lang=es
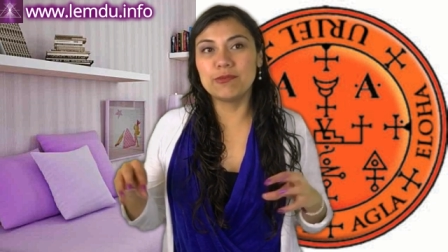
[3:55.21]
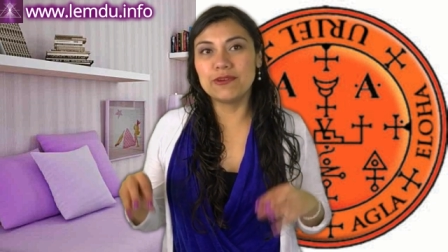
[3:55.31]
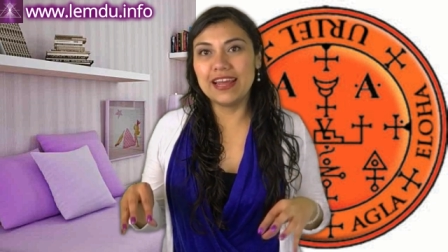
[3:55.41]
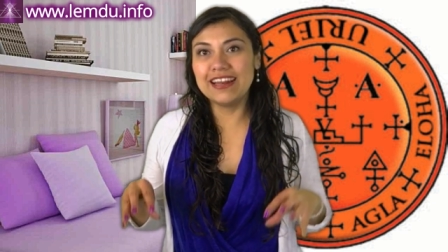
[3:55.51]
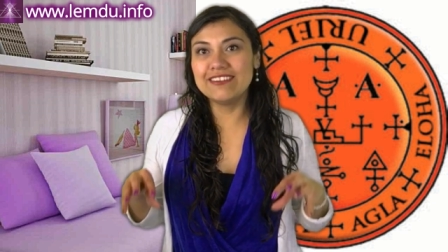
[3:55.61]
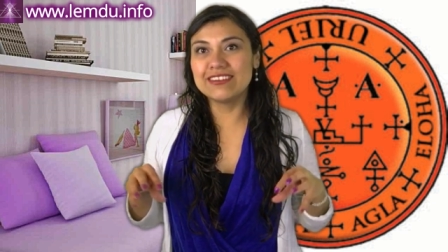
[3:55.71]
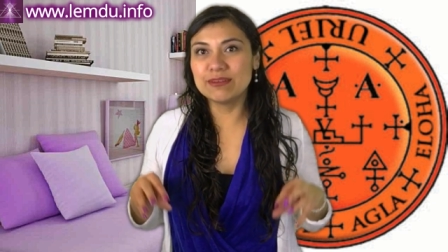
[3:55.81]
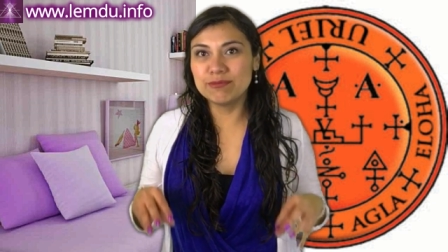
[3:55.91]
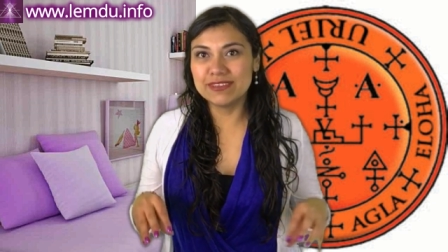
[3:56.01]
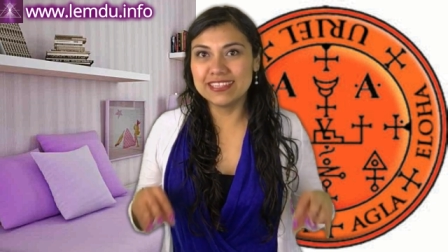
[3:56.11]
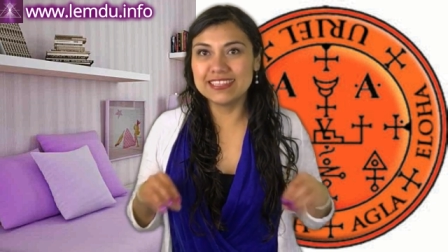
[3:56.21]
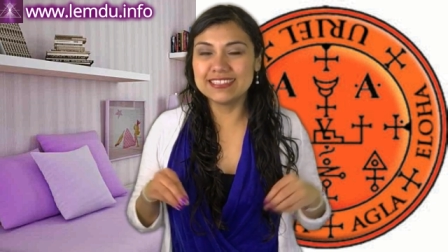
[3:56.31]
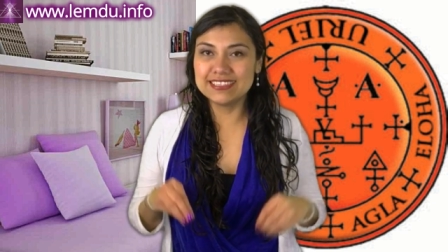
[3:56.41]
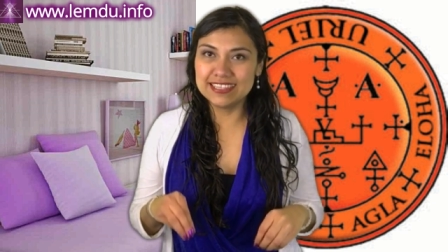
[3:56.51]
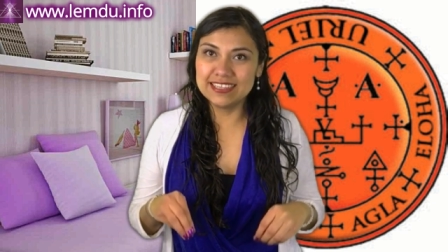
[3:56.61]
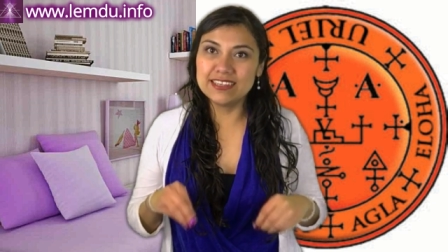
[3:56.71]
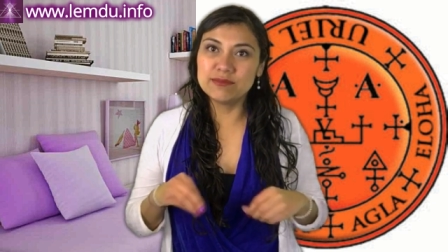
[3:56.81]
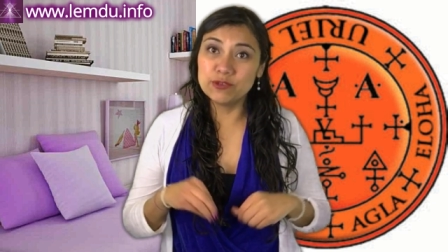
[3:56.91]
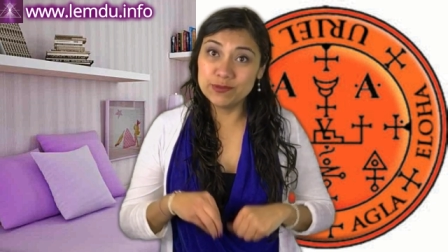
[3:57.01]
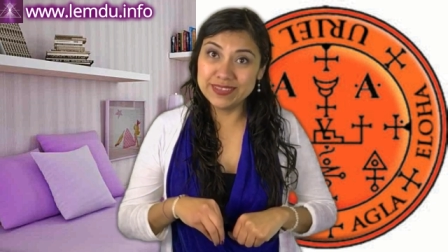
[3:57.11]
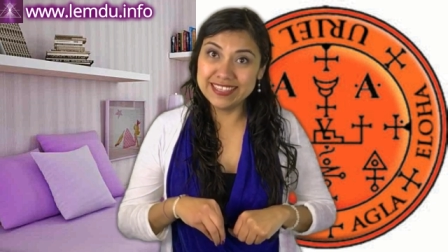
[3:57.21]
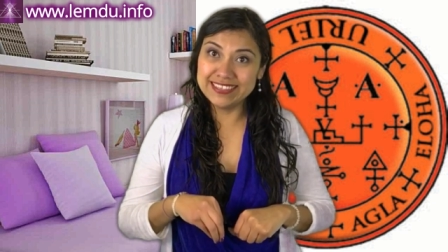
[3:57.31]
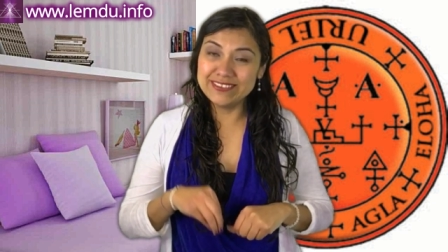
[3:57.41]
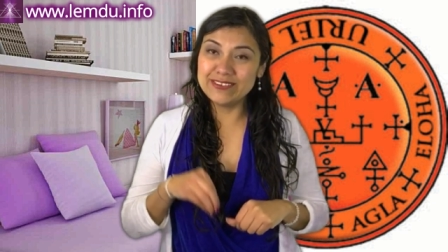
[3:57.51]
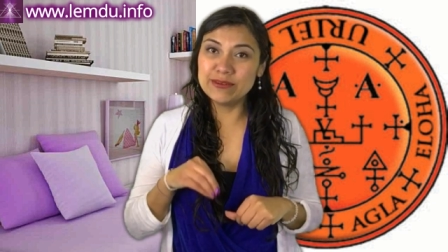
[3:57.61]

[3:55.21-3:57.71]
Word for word: por algo que pueden hacer muy bien